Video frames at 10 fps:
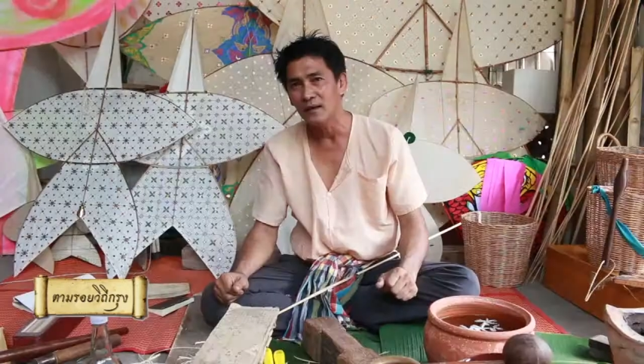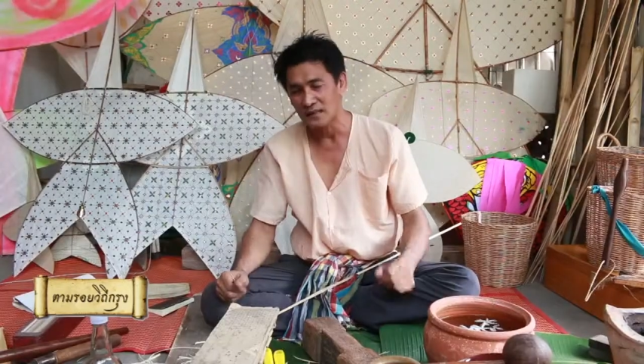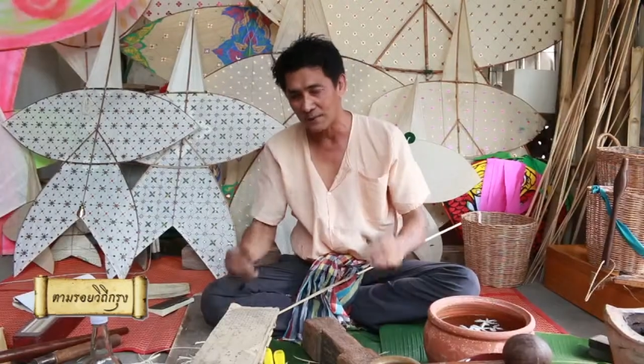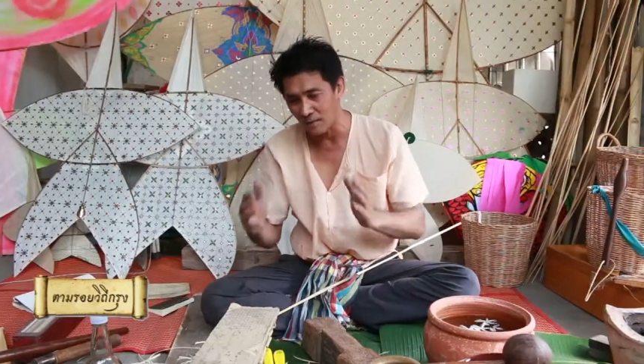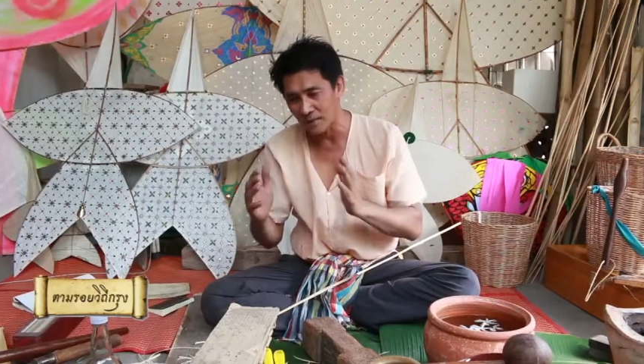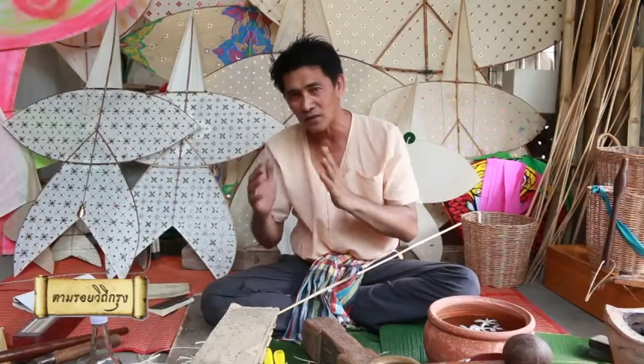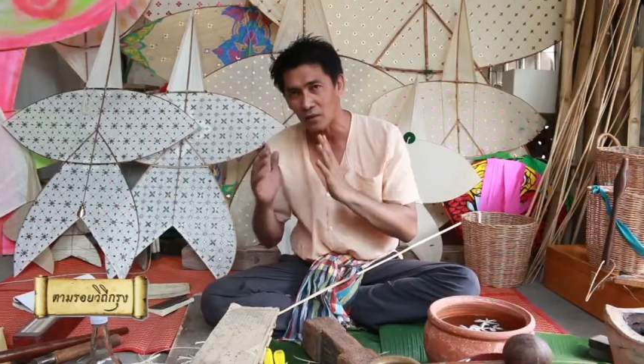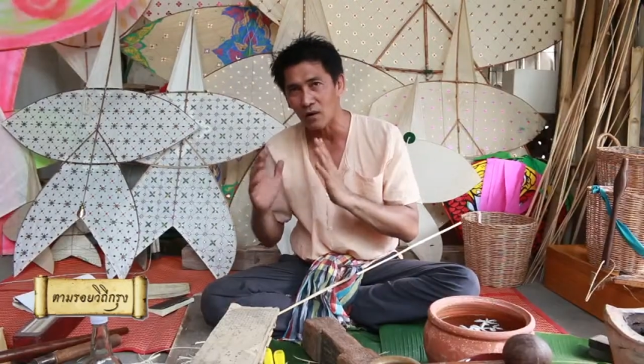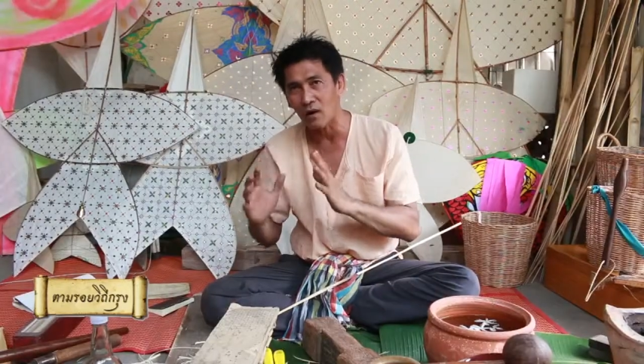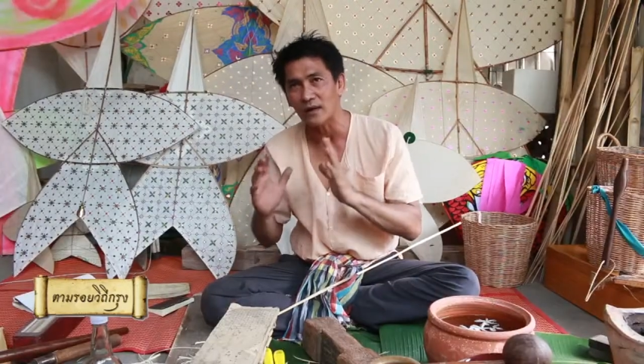แต่พอมาอยู่
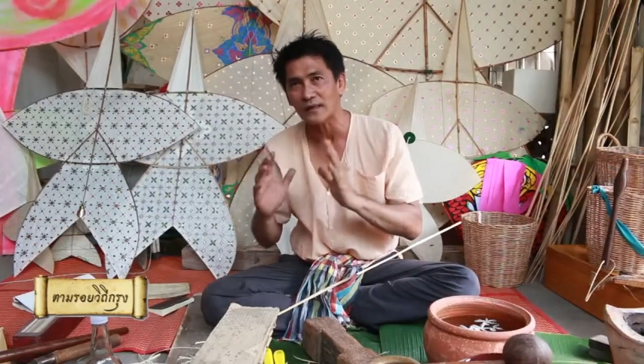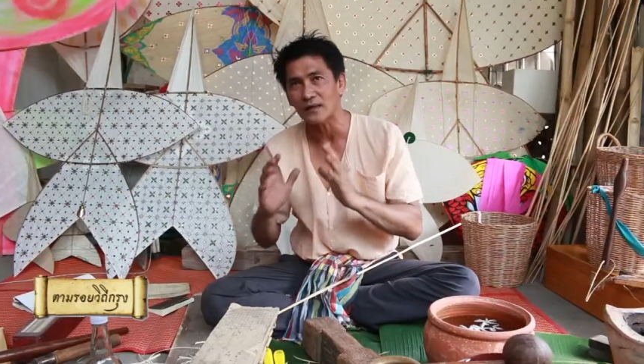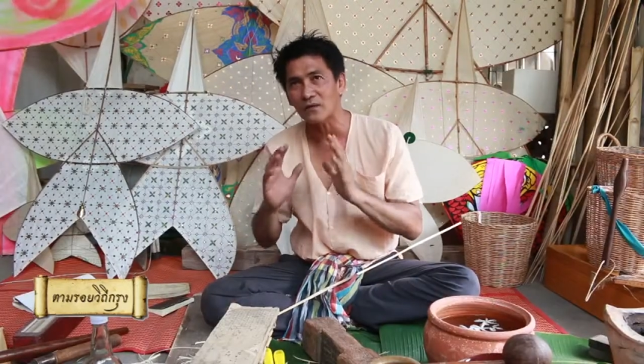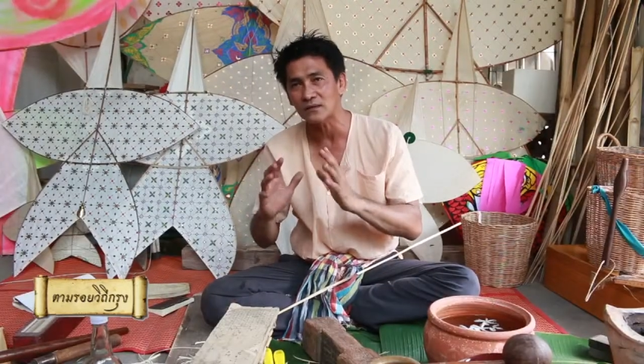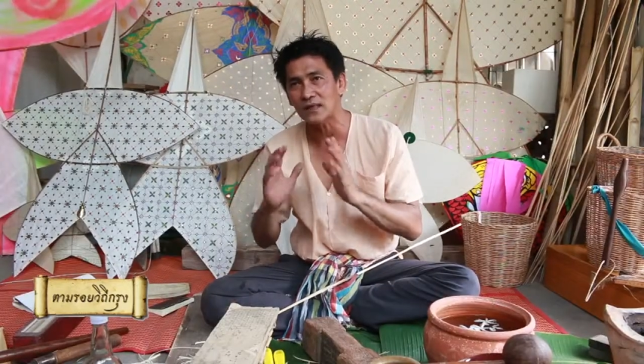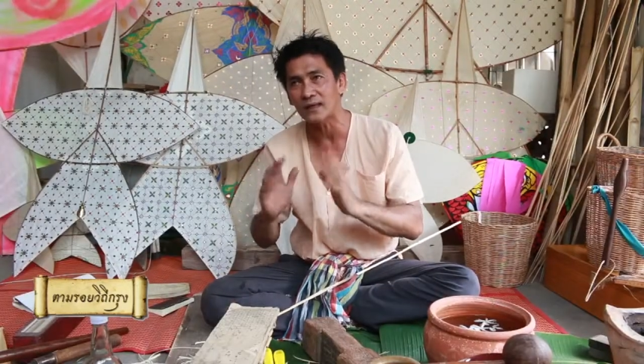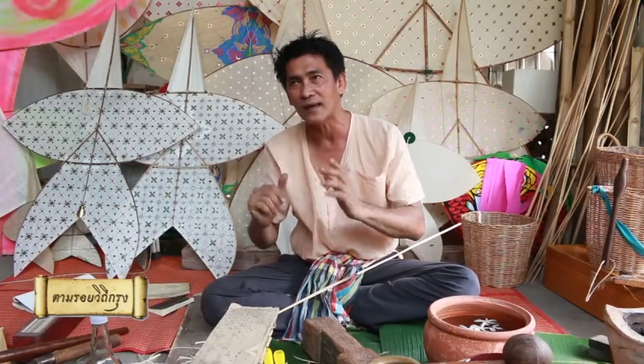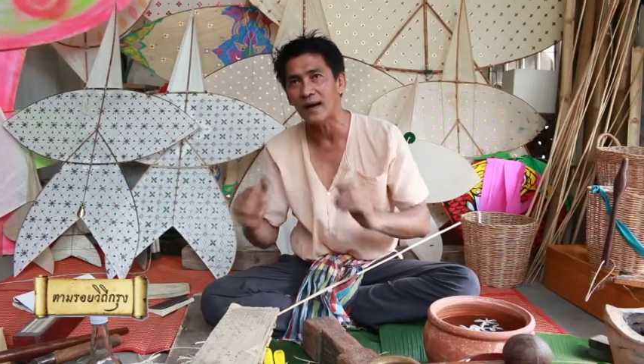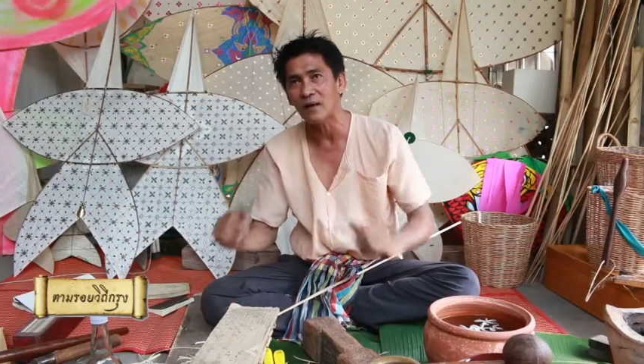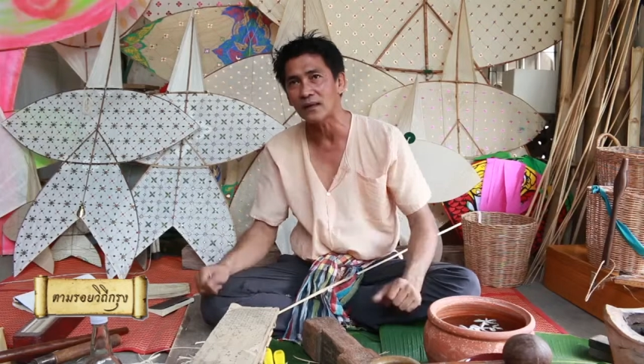เกาะรัตนโกสินทร์
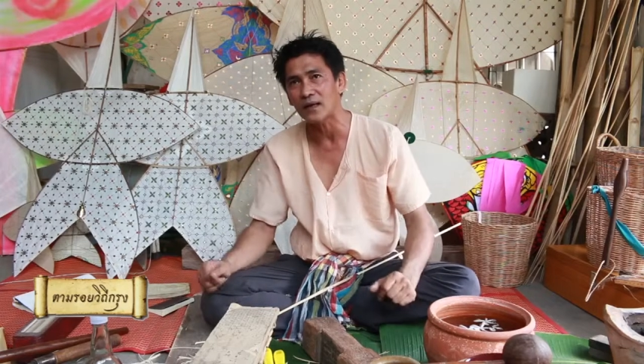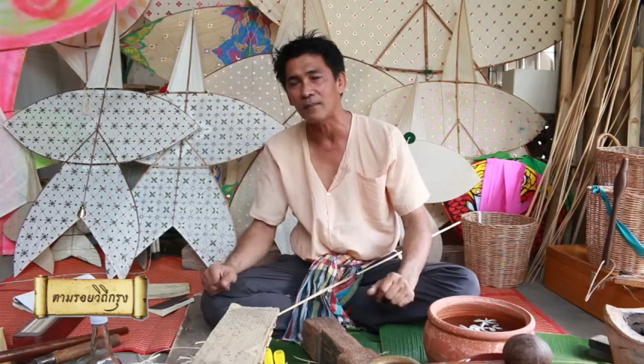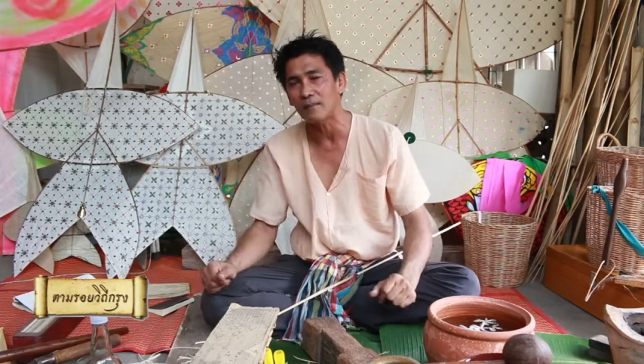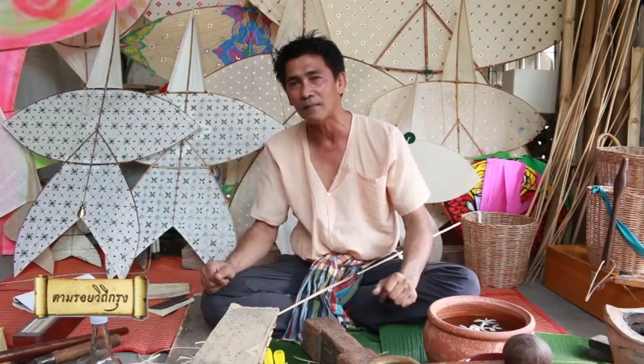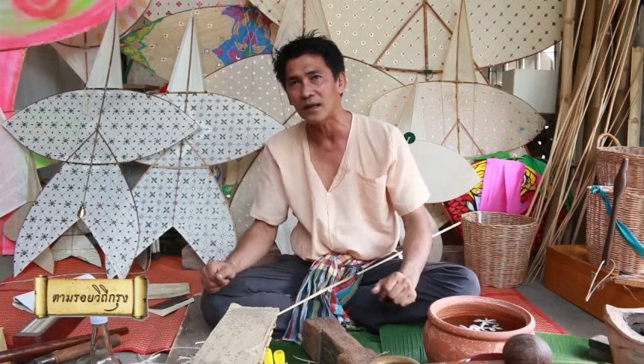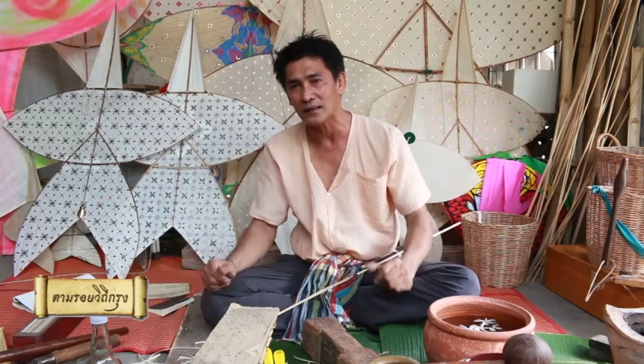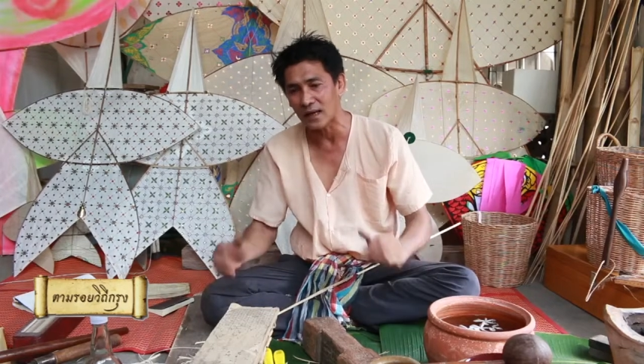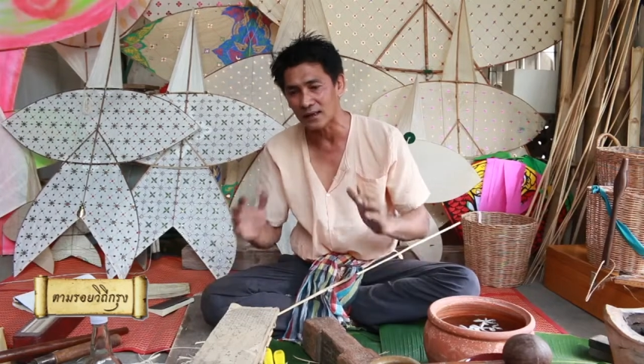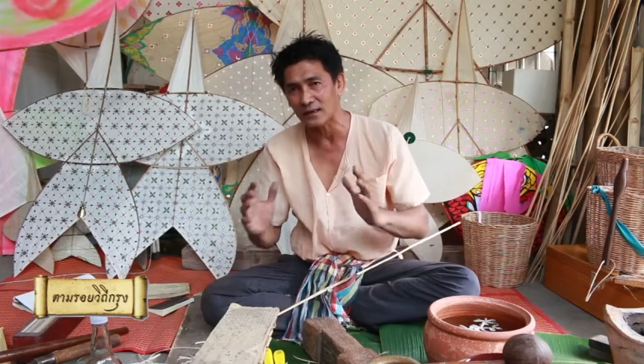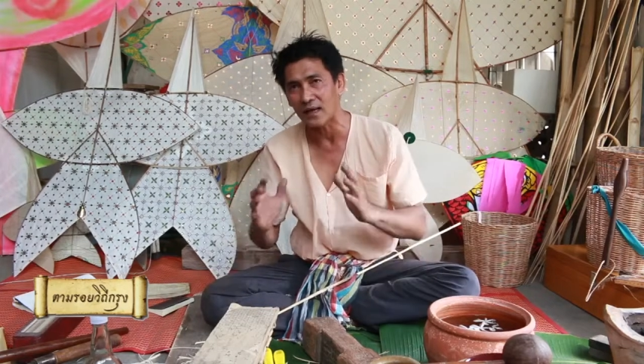แล้วนะครับ มาตั้
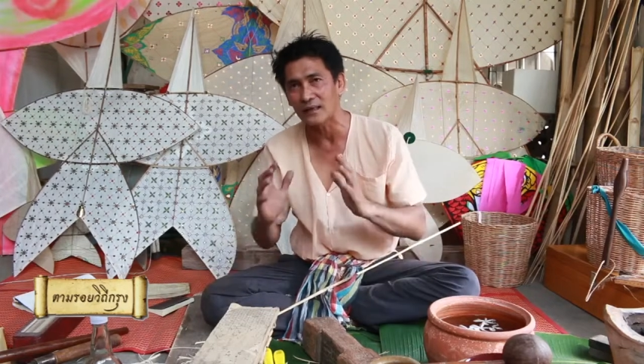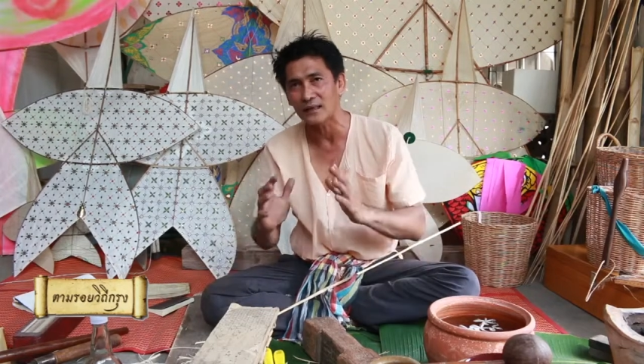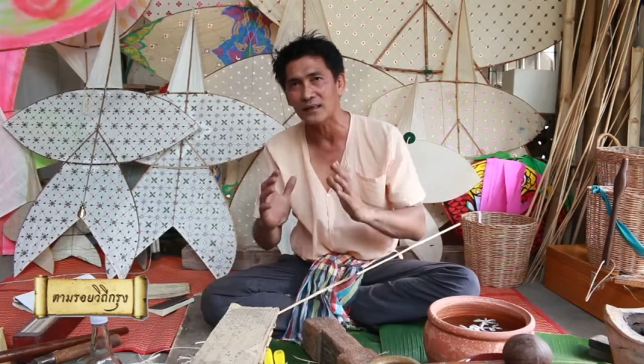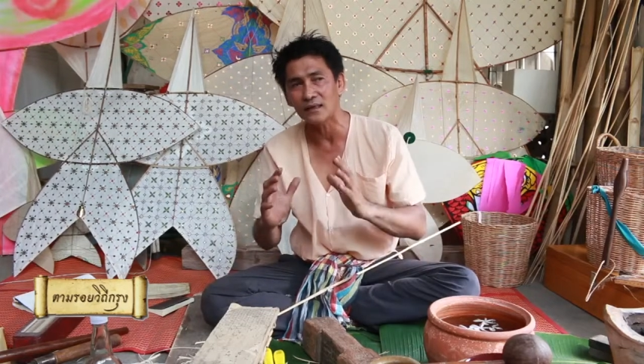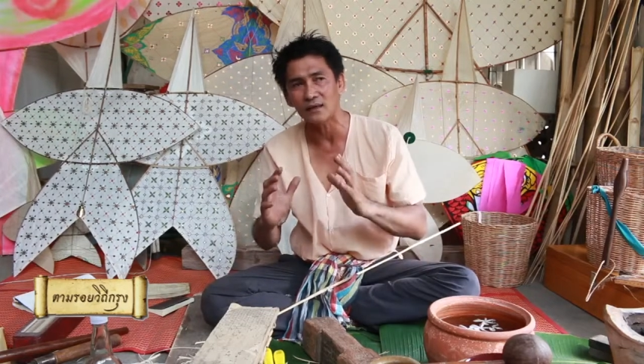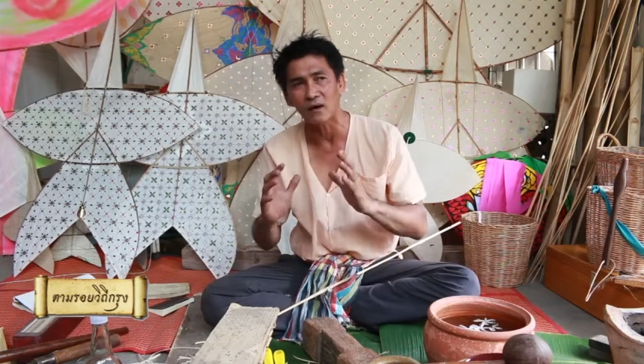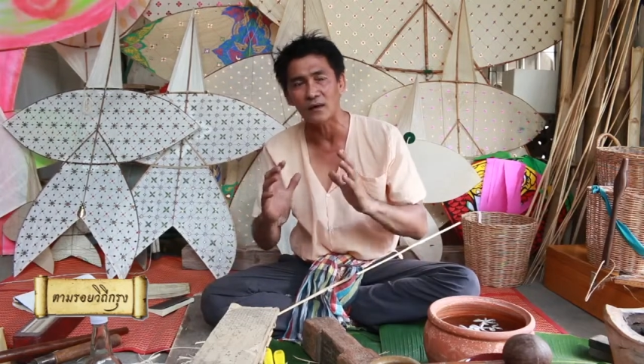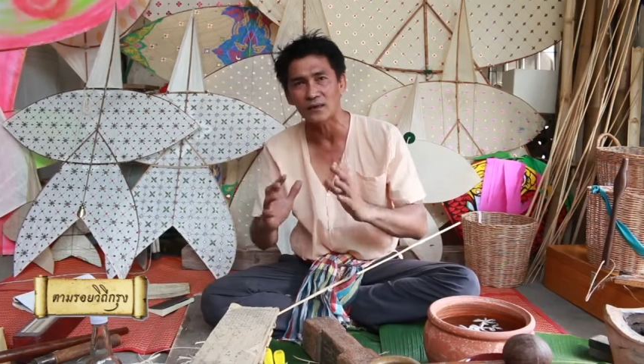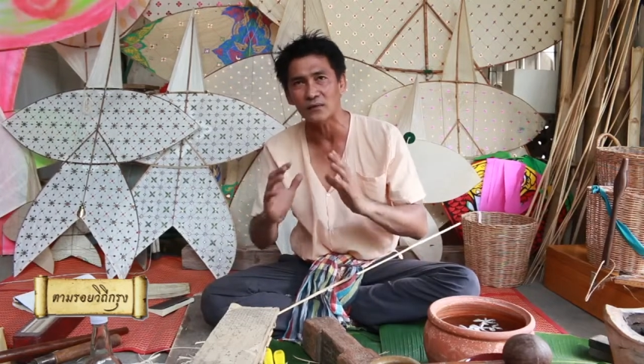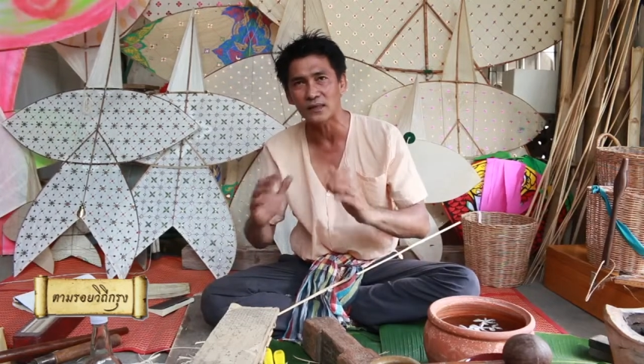งราธานีที่เกาะ
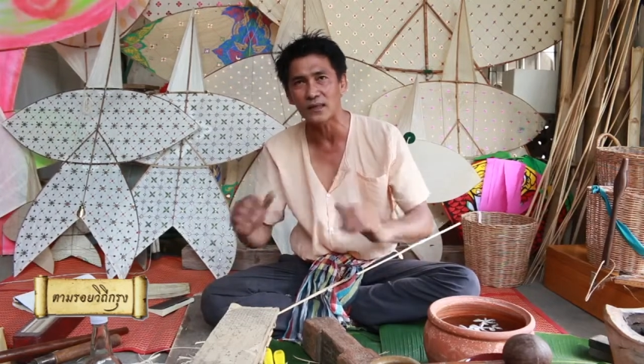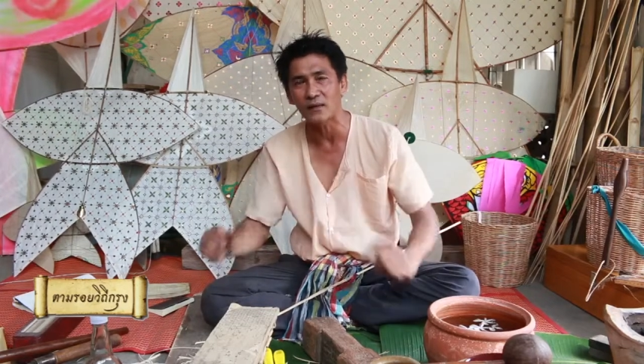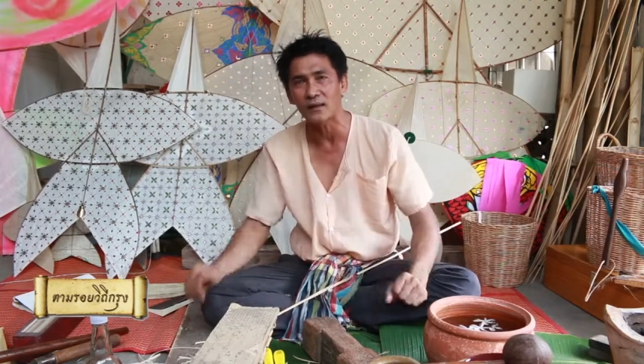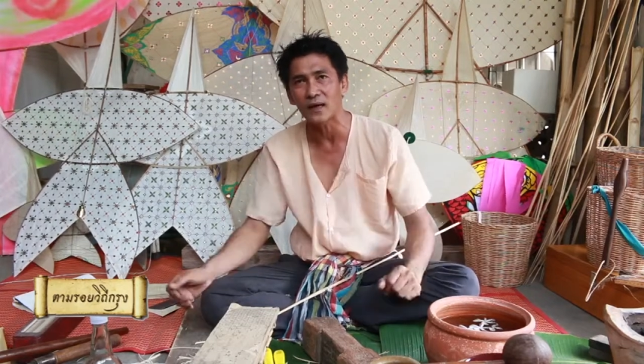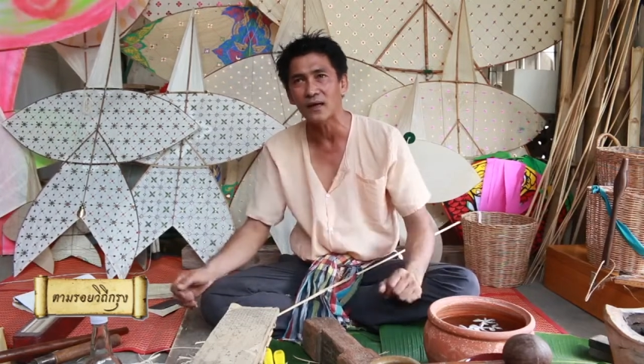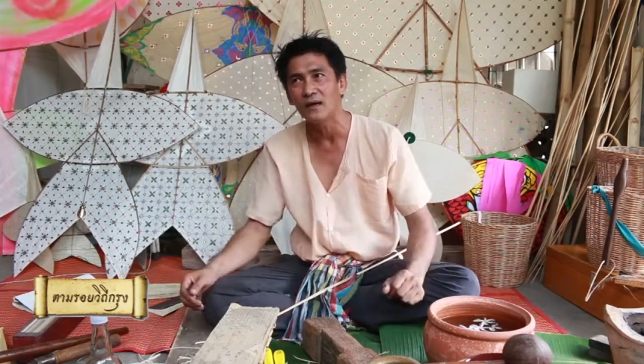รัตนโกสินทร์แล้วเนี่ย